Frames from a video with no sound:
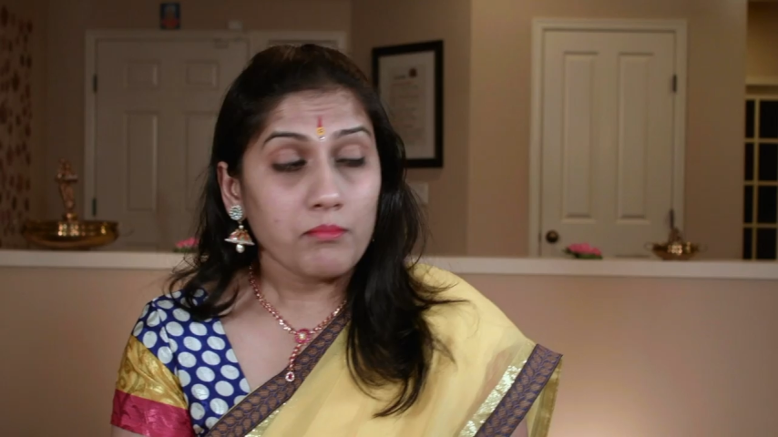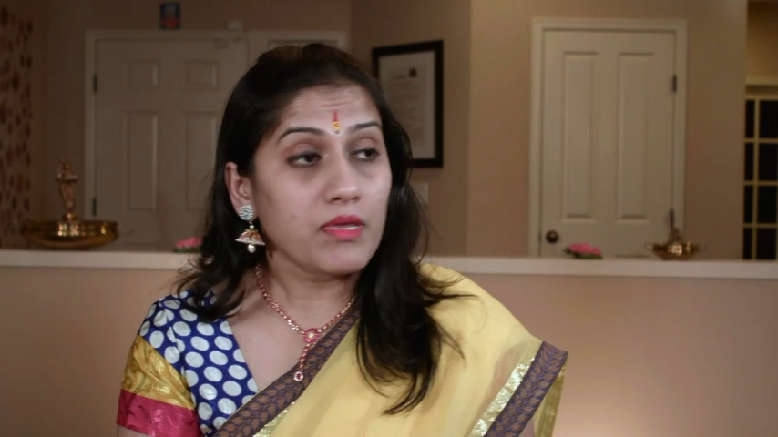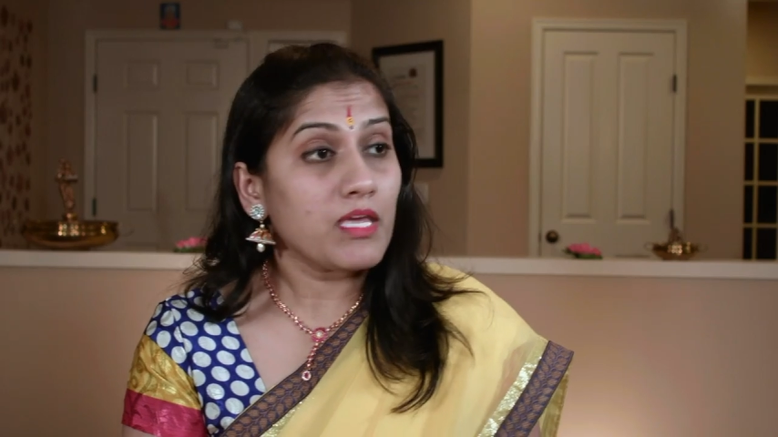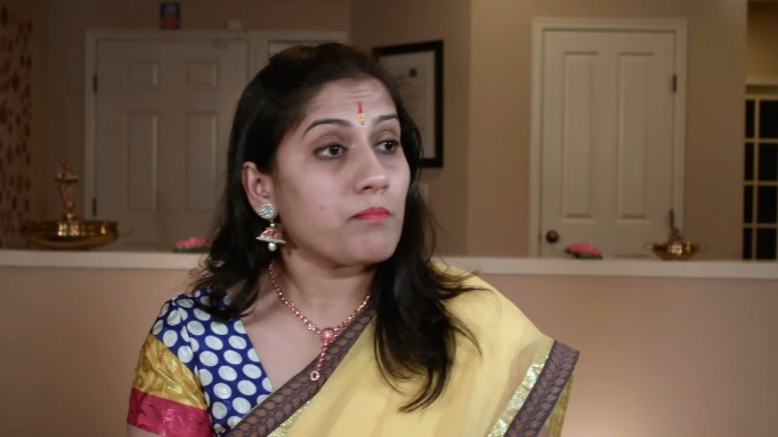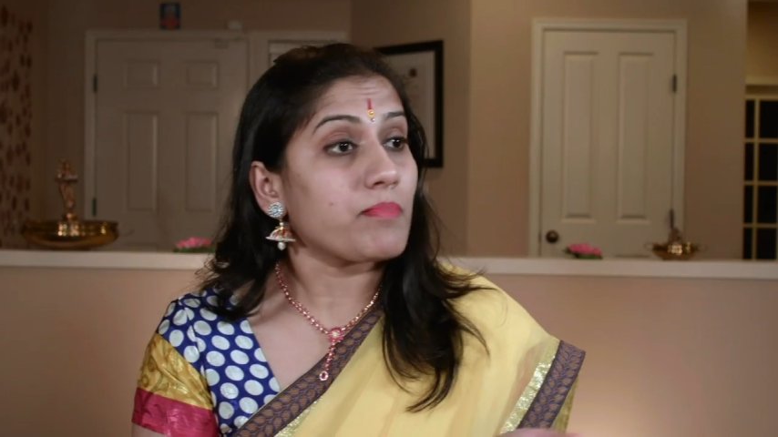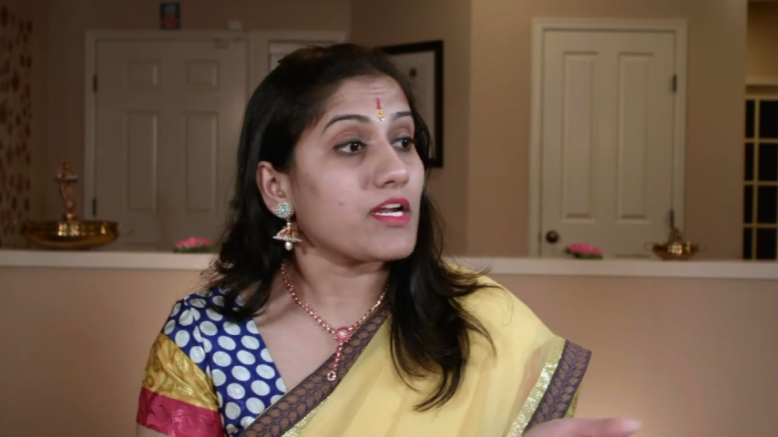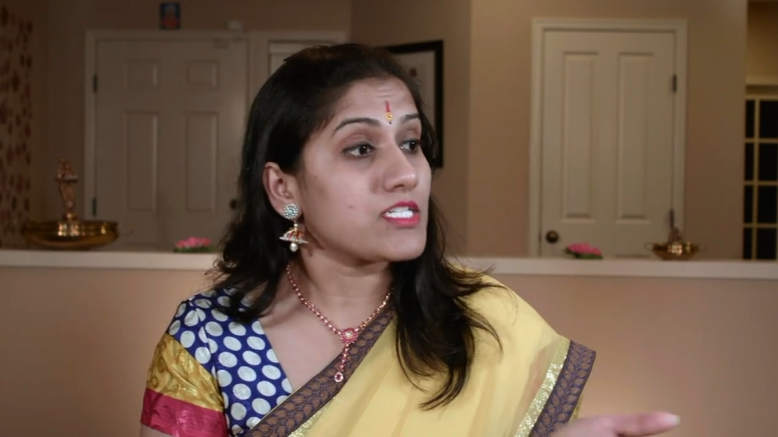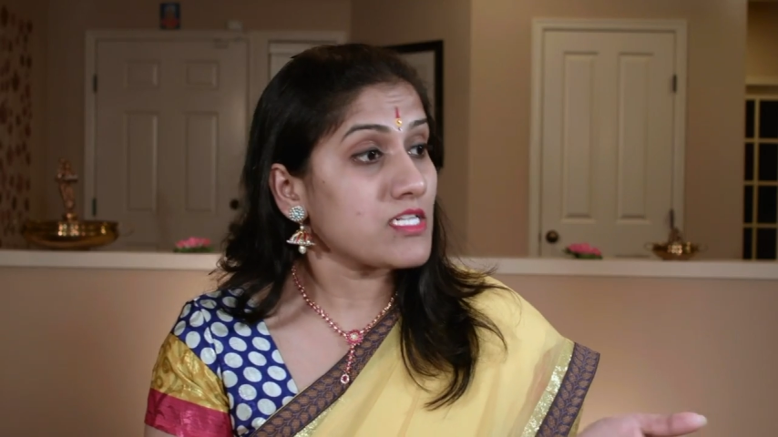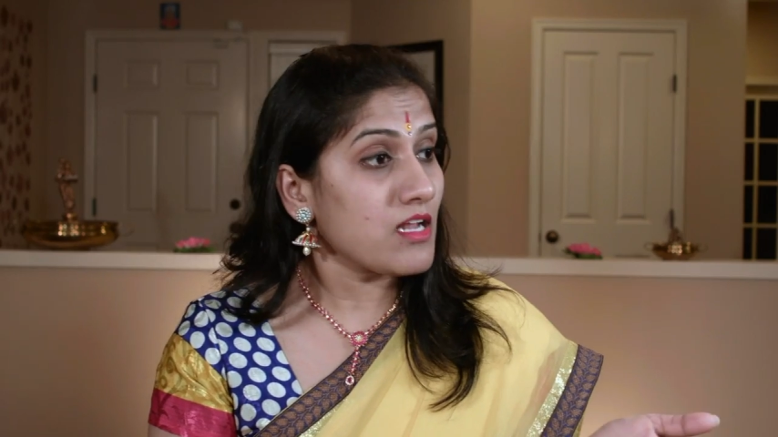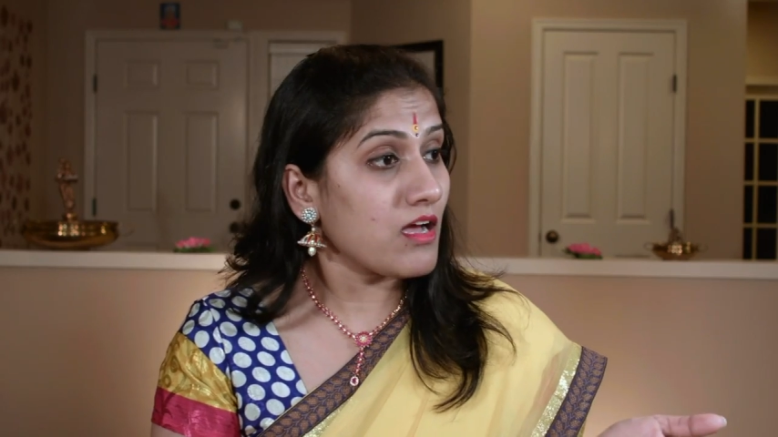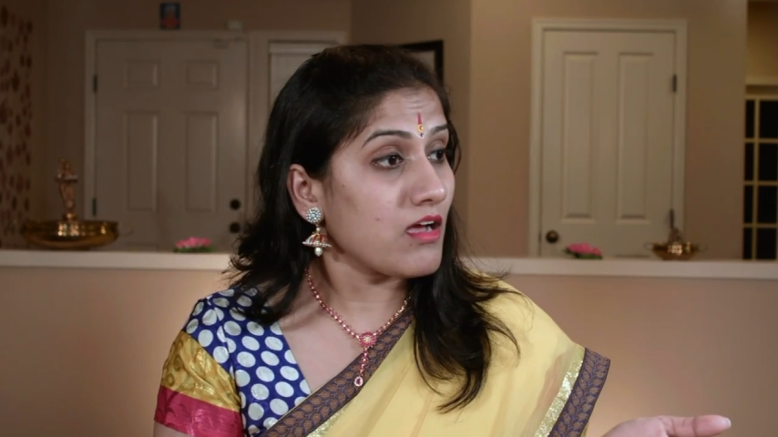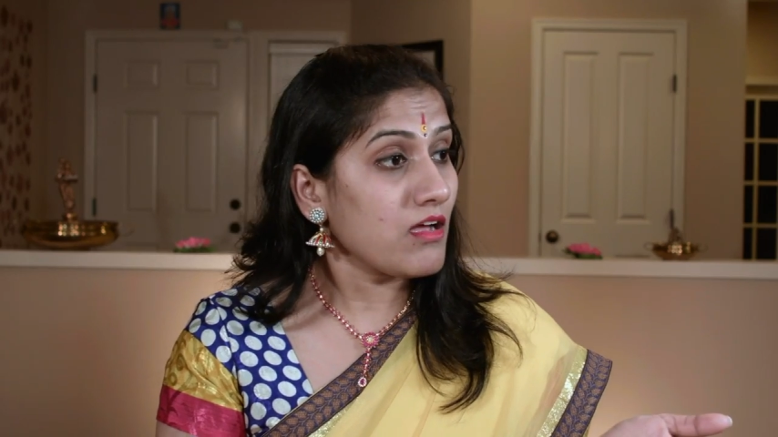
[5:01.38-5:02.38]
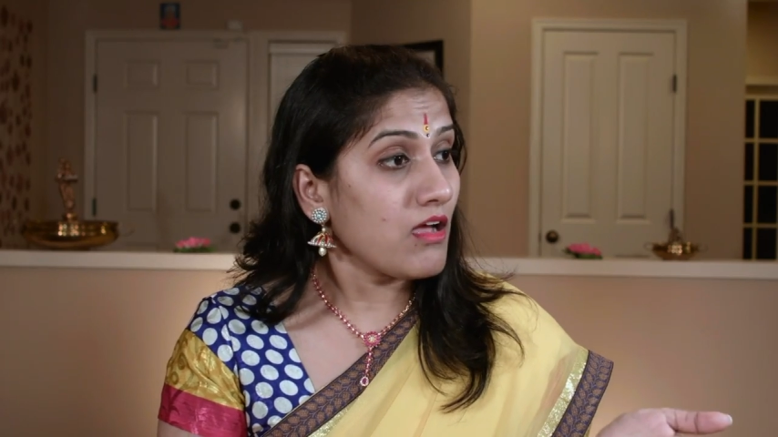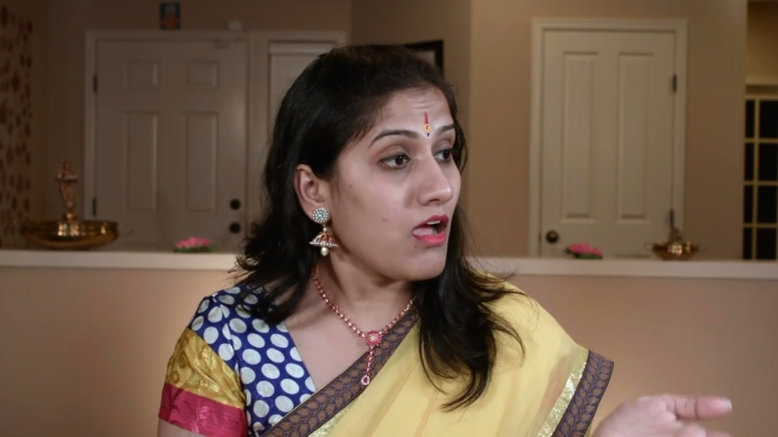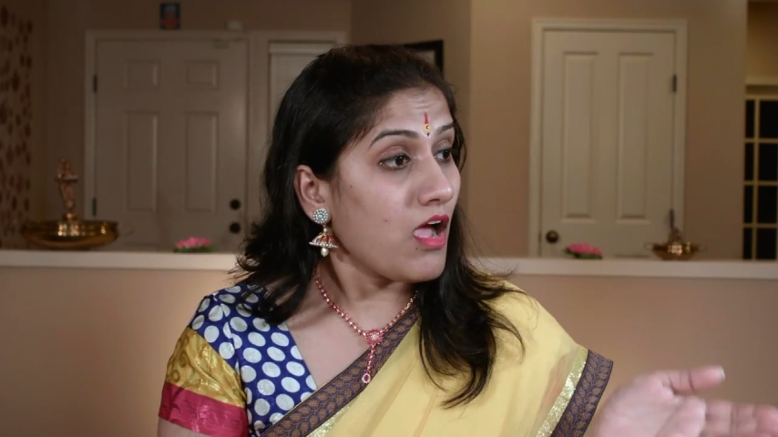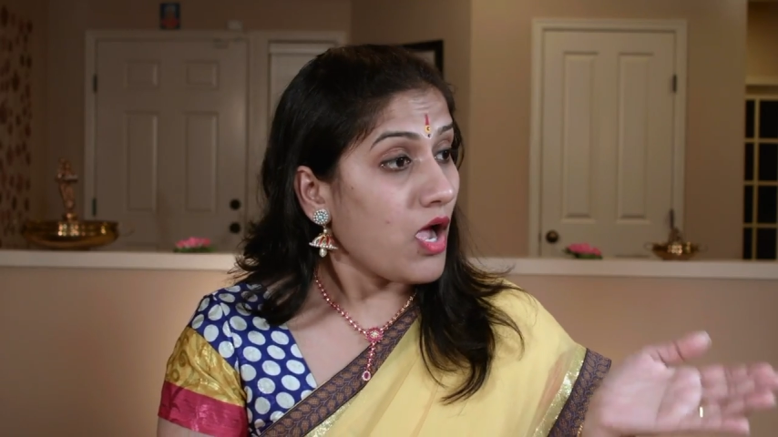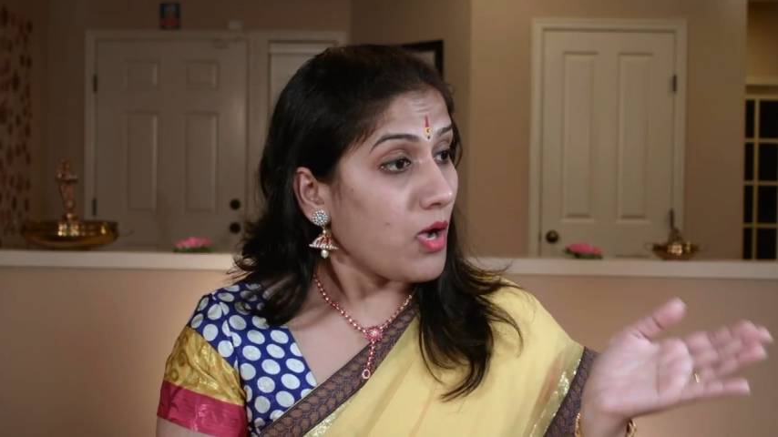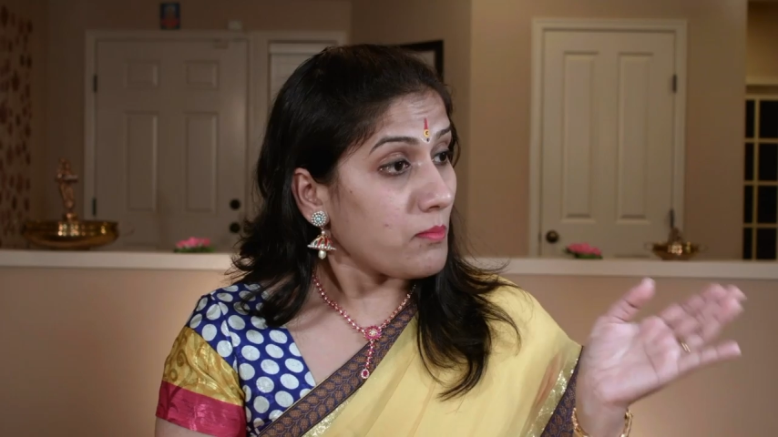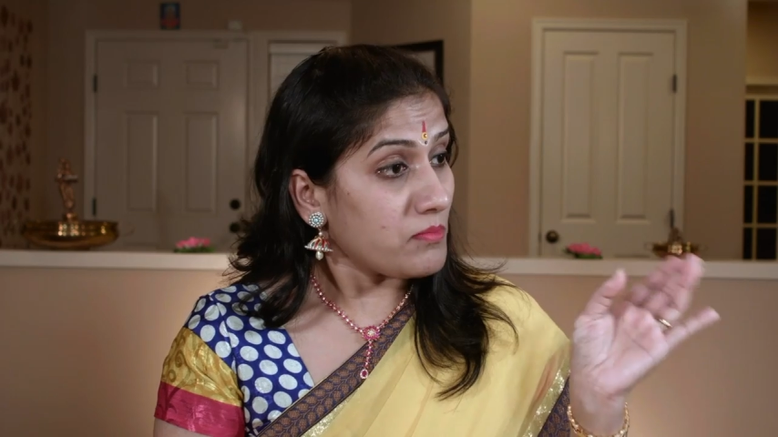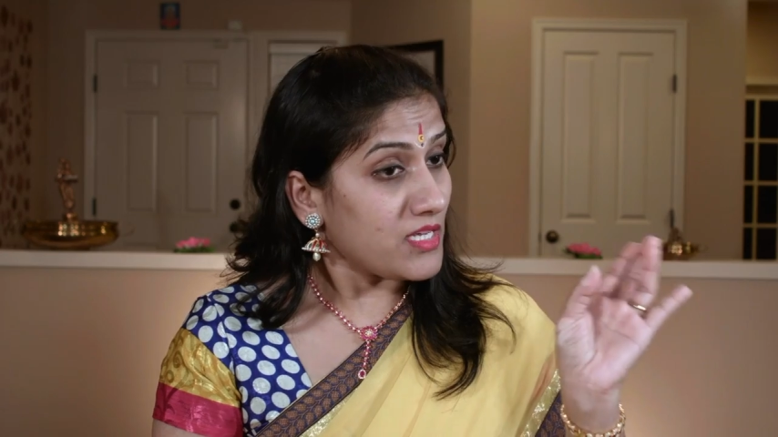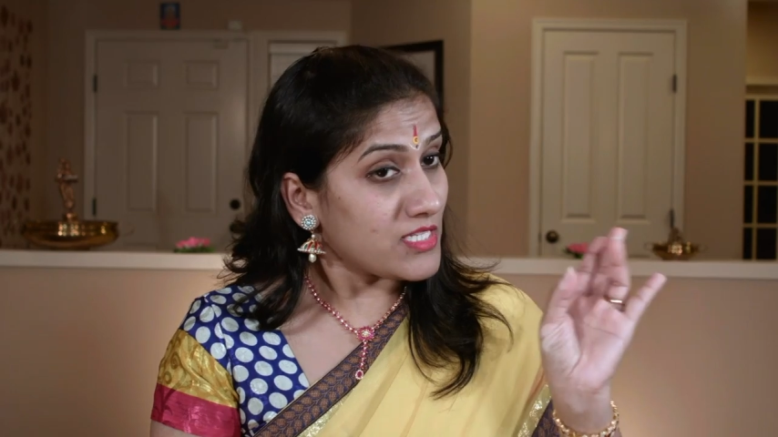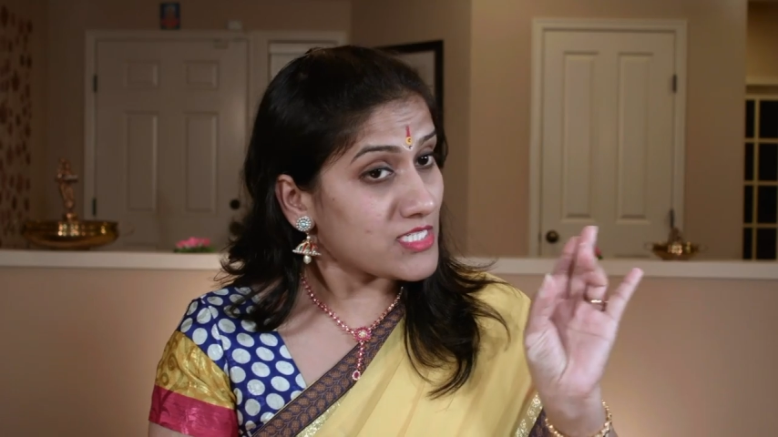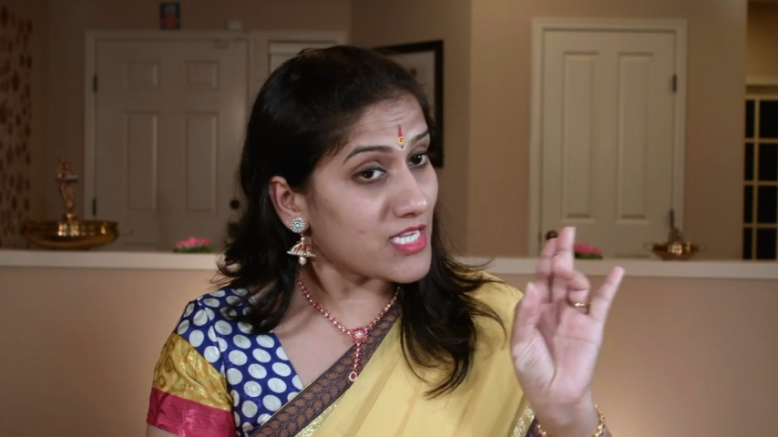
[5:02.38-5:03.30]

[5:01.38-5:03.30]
మీ ప్రశ్న మీ